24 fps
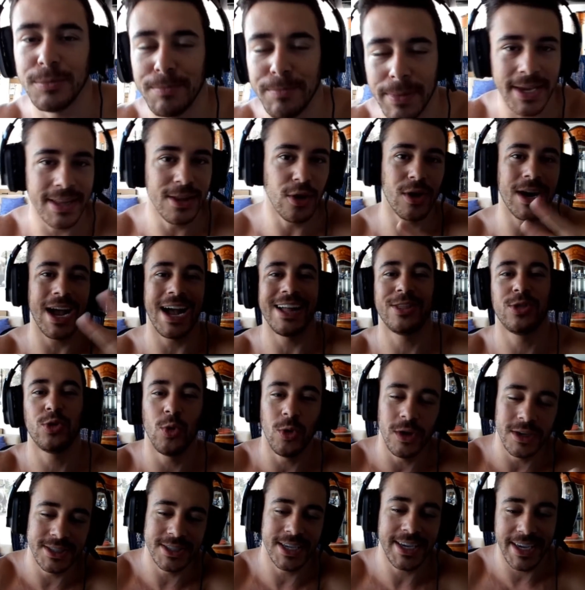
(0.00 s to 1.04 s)
Perdeu
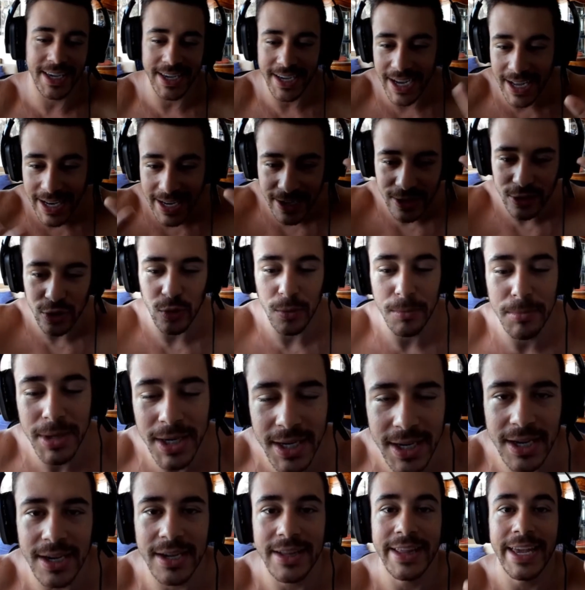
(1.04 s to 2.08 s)
14 aqui, galera. Tô
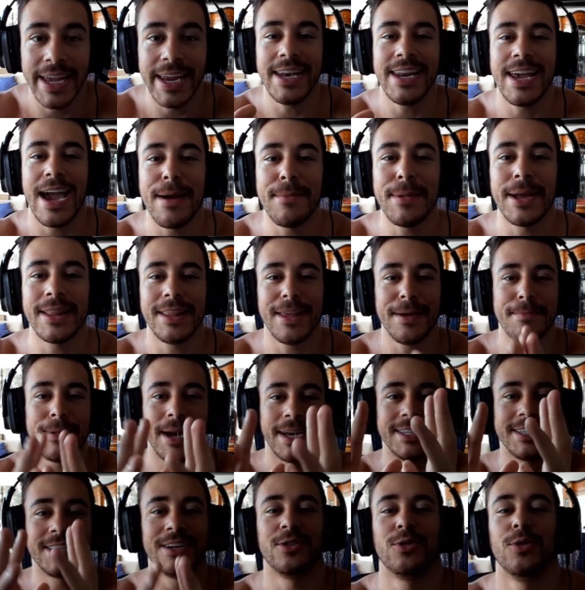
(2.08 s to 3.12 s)
brincando. NA
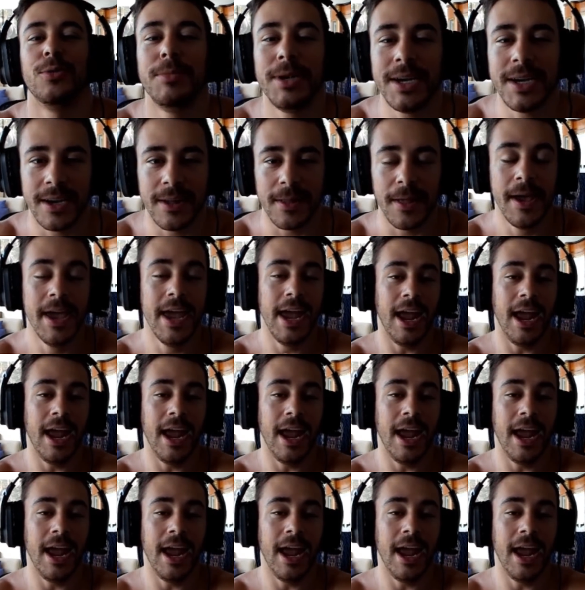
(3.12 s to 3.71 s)
matemática, tô brincando.